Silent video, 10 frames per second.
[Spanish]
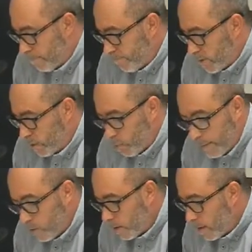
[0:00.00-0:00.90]

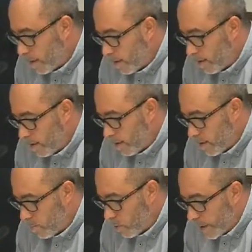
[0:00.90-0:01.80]
Situando en el, en
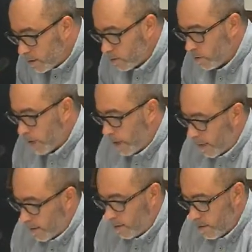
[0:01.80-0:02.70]
el, momento de la
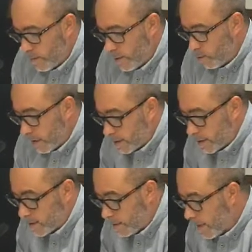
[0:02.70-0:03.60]
Guerra Civil, durante
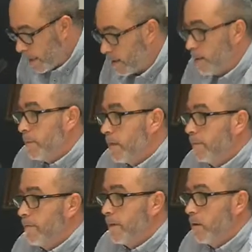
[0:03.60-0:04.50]
tres semanas del mes de
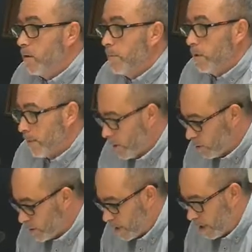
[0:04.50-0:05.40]
febrero de
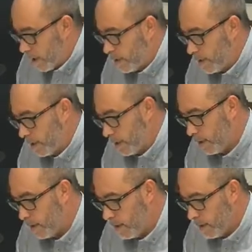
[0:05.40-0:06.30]

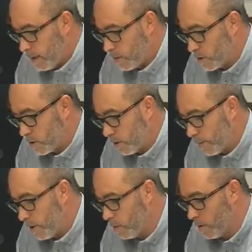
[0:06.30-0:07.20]
1937, en nuestro
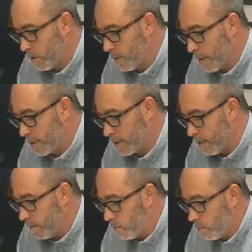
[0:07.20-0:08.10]
término municipal se
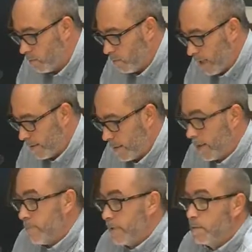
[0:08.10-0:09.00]
libró una de
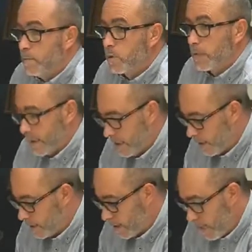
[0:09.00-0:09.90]
las más
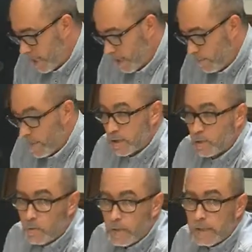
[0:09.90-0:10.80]
importantes y más
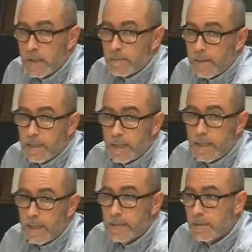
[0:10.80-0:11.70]
cruentas
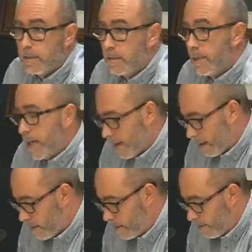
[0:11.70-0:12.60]
batallas de la
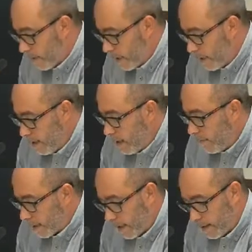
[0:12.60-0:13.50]
Guerra Civil, la
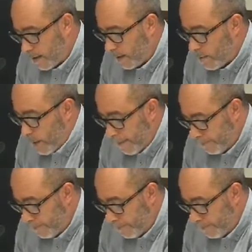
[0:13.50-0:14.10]
Batalla del Jarama.